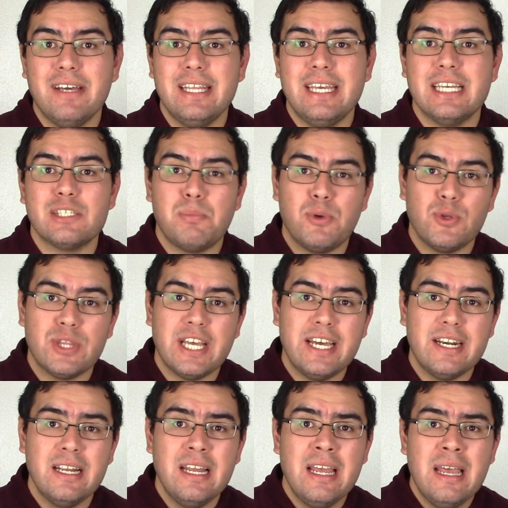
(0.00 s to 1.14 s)
de
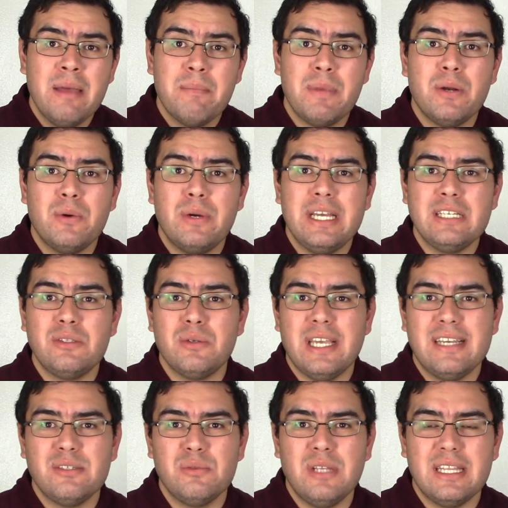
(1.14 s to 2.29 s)
explotar, pero esto ya
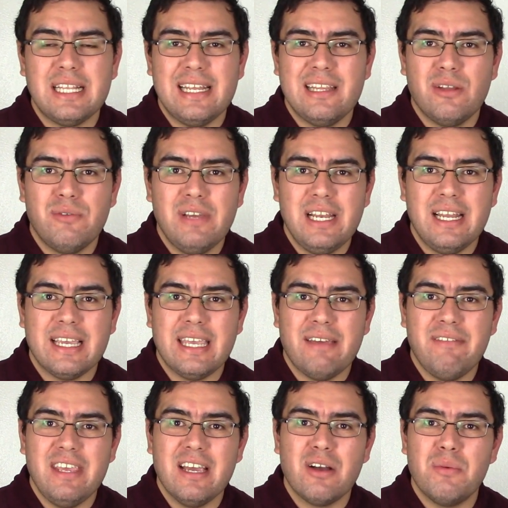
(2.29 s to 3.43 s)
es una telenovela que
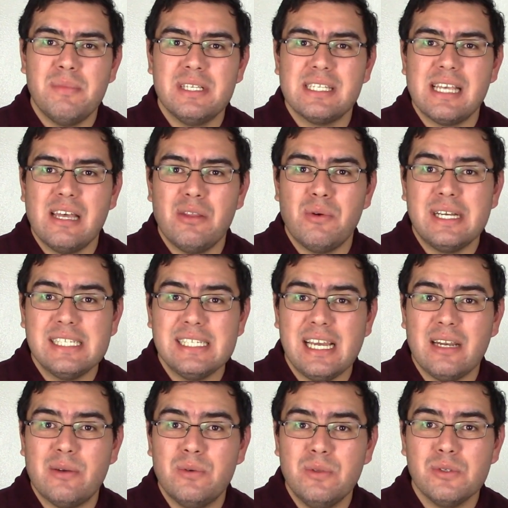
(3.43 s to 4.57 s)
había comenzado hace
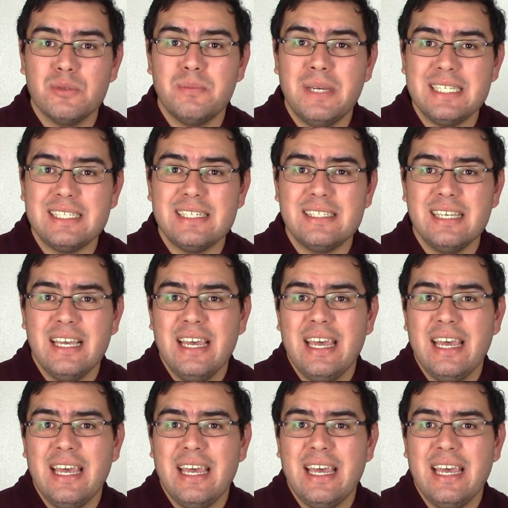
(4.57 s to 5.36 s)
algunos meses.